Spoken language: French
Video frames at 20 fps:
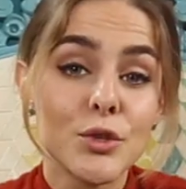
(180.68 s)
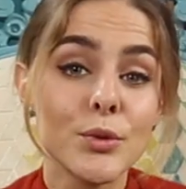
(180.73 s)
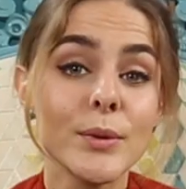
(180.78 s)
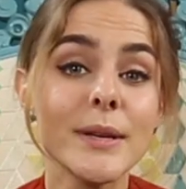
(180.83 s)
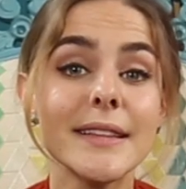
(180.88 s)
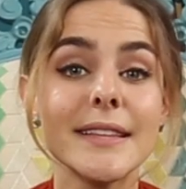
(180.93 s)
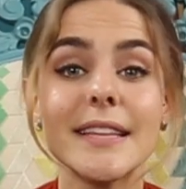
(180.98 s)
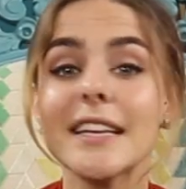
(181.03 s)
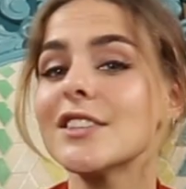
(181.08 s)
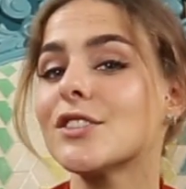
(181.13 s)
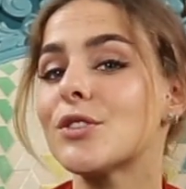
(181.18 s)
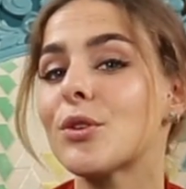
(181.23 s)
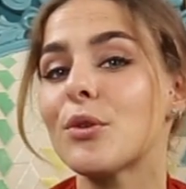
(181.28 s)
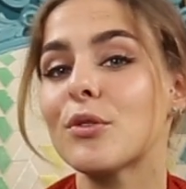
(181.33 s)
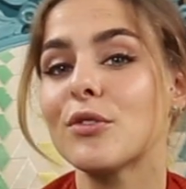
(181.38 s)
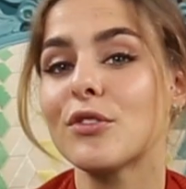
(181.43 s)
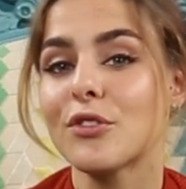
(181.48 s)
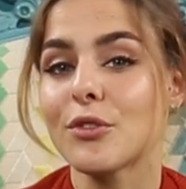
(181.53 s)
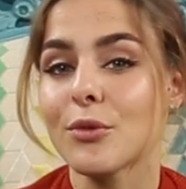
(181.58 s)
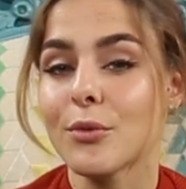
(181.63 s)
suite
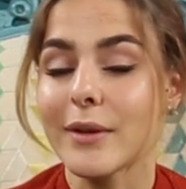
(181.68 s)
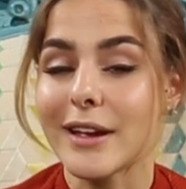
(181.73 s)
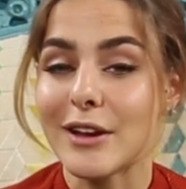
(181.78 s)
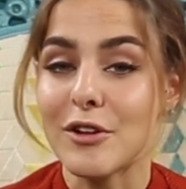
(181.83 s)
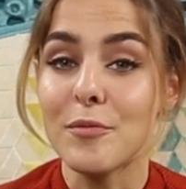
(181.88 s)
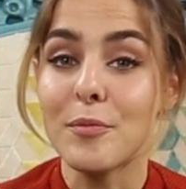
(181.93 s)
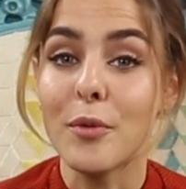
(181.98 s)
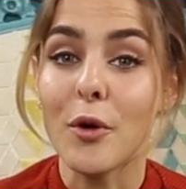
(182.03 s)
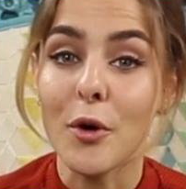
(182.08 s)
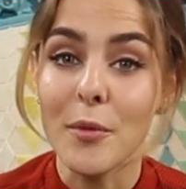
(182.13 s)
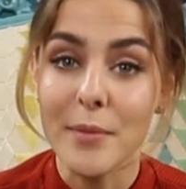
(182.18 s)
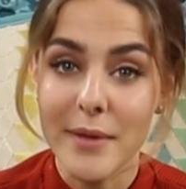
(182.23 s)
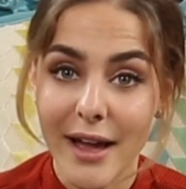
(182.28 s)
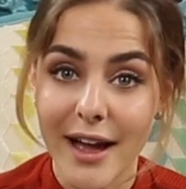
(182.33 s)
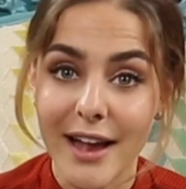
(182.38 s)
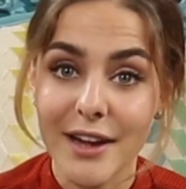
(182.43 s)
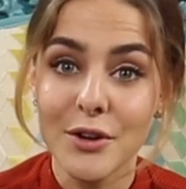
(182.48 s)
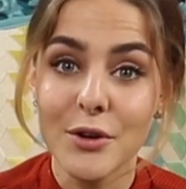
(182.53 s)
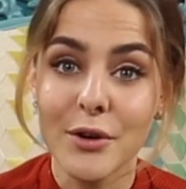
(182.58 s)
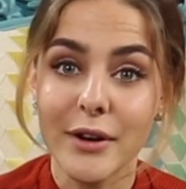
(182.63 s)
d'instructions est le premier
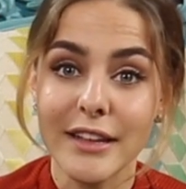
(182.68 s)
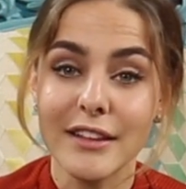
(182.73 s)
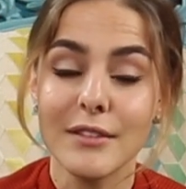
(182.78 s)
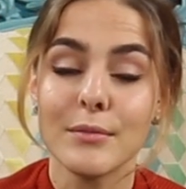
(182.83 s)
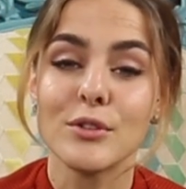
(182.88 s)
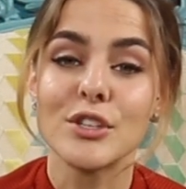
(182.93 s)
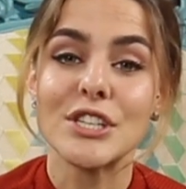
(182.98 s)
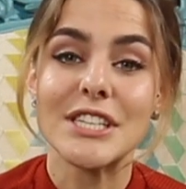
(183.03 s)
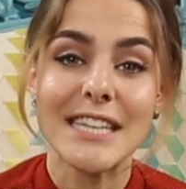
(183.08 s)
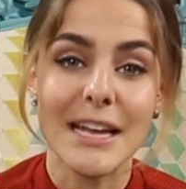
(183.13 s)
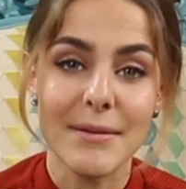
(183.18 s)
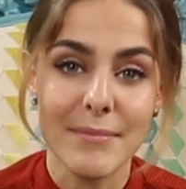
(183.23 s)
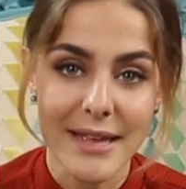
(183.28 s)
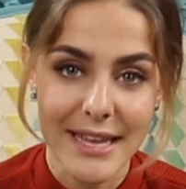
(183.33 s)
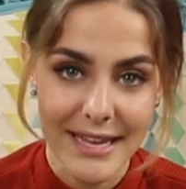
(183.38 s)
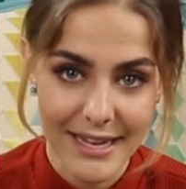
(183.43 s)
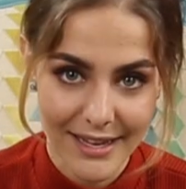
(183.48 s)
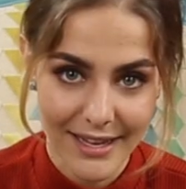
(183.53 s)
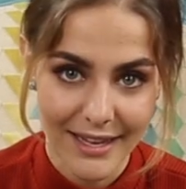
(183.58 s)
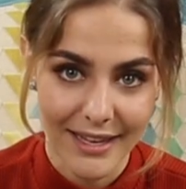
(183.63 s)
algorithme
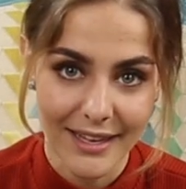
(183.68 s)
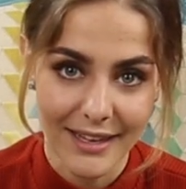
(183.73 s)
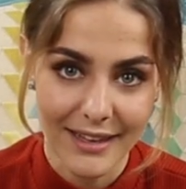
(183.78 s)
jamais écrit.